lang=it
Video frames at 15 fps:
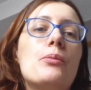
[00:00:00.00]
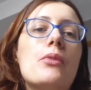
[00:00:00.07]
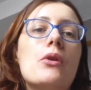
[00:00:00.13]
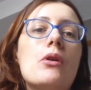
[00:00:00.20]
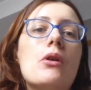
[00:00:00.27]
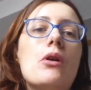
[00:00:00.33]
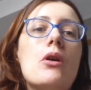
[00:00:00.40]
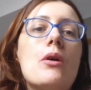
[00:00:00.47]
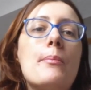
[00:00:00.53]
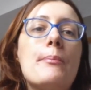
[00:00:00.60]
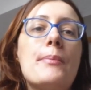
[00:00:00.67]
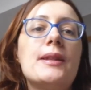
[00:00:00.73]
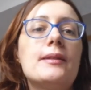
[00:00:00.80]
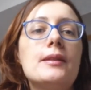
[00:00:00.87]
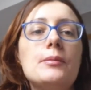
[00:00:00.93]
po'
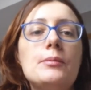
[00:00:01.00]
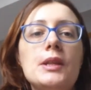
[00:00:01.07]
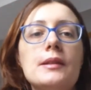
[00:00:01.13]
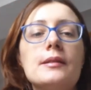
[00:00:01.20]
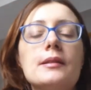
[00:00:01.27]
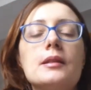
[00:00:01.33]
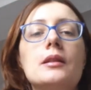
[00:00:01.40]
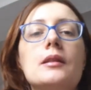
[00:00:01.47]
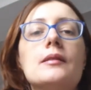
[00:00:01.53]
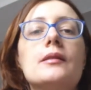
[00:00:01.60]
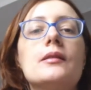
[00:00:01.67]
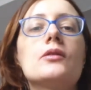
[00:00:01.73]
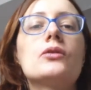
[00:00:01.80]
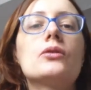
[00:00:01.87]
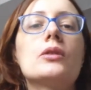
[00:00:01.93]
pessimista nel
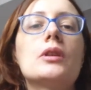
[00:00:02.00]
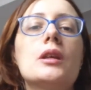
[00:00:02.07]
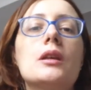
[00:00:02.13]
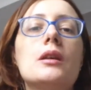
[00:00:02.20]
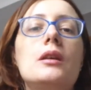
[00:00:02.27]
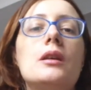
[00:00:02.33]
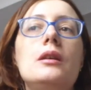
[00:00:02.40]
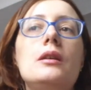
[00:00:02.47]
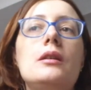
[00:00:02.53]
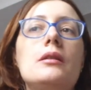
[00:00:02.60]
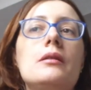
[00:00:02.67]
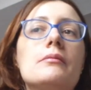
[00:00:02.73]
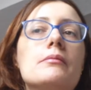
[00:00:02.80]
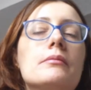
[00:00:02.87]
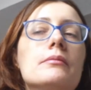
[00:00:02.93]
senso
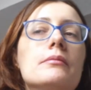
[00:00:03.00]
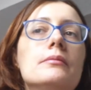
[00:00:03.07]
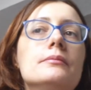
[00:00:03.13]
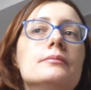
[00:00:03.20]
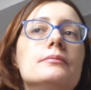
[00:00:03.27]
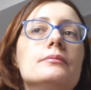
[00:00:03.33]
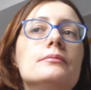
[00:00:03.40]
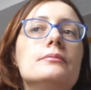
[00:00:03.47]
che... Mh, mm,